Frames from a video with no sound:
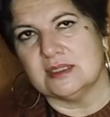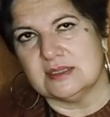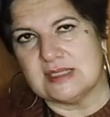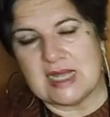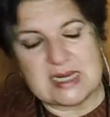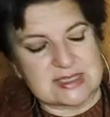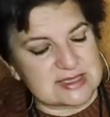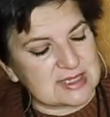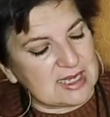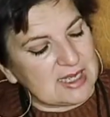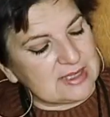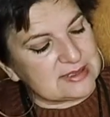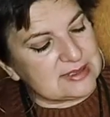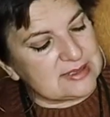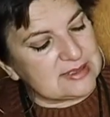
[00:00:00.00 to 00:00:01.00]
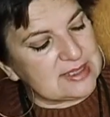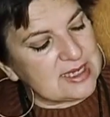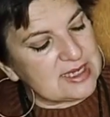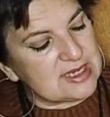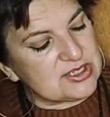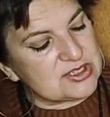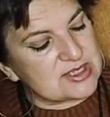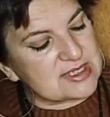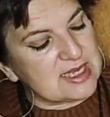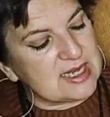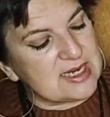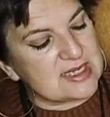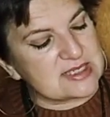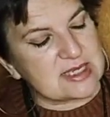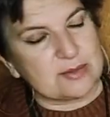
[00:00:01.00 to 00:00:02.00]
ters geldiğinde içsel
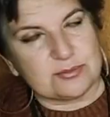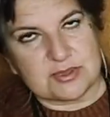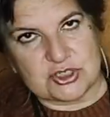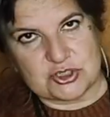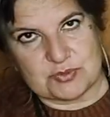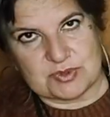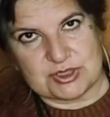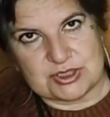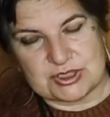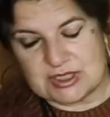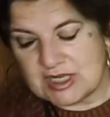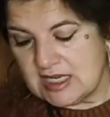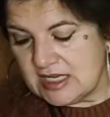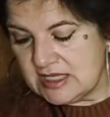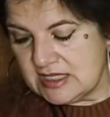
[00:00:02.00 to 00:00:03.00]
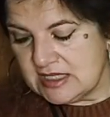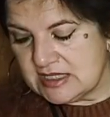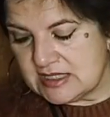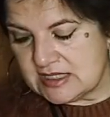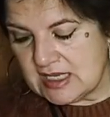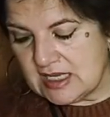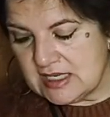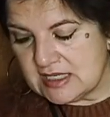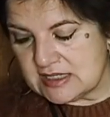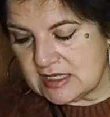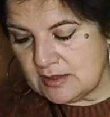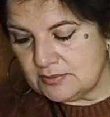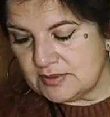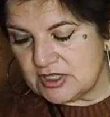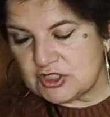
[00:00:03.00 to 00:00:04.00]
hesaplaşmadır içsel
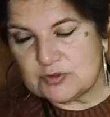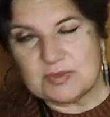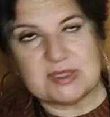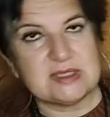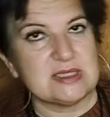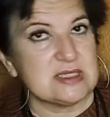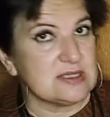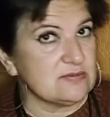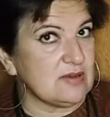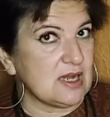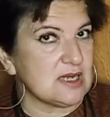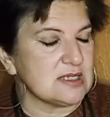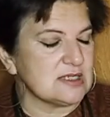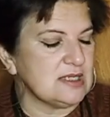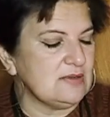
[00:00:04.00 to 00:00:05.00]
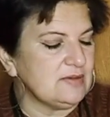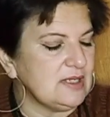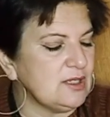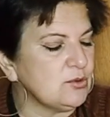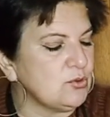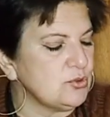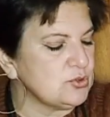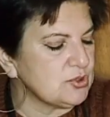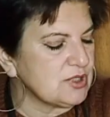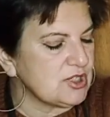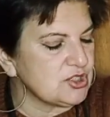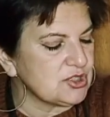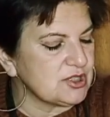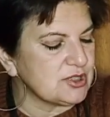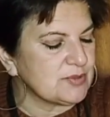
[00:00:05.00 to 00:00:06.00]
hesaplaşmanız var sevgili
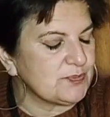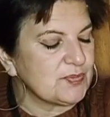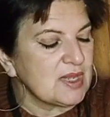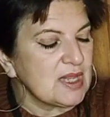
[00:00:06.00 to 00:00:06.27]
koçtaşlarım.